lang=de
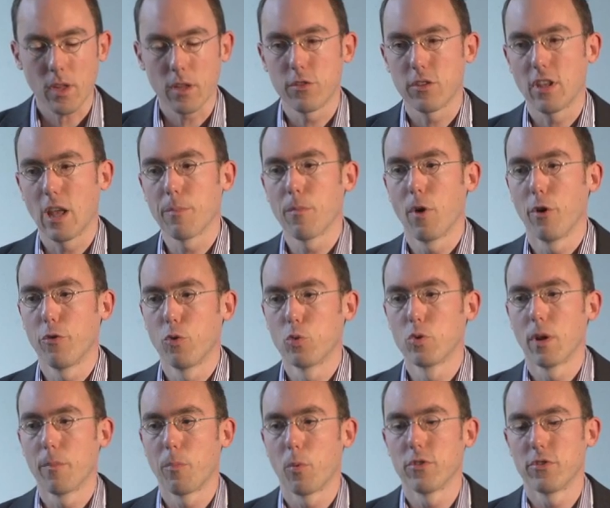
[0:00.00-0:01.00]
sich eben auf
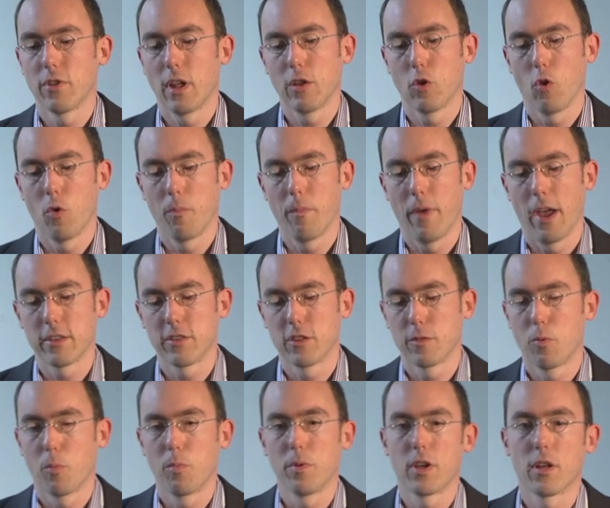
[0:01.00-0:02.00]
100% Prozent Open
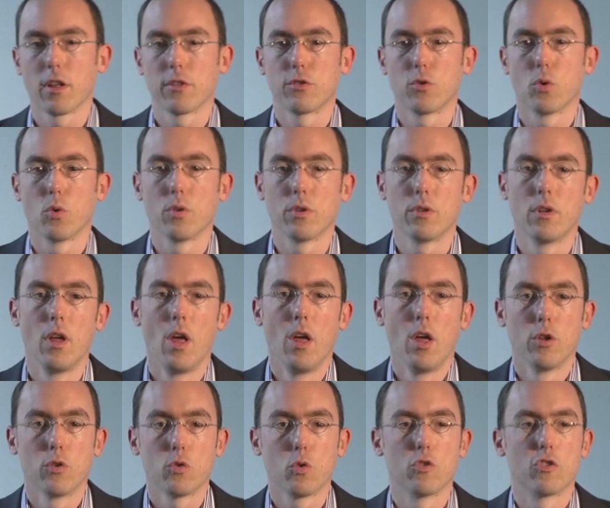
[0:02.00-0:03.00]
Access Publikationen
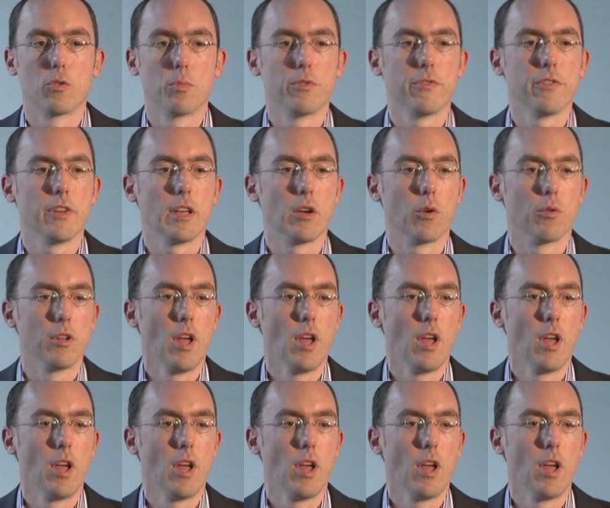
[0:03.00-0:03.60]
zuzubewegen.